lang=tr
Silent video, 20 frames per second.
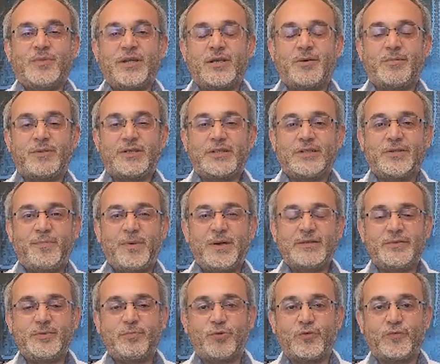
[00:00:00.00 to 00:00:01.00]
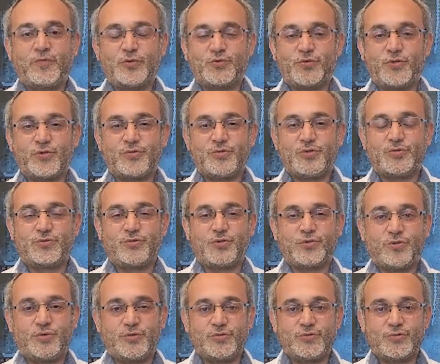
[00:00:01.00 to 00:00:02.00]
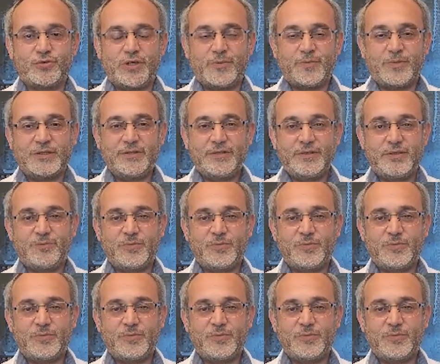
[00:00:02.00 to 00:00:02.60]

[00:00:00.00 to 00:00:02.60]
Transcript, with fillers: Merhabalar, ben Profesör Doktor Onur Yaman.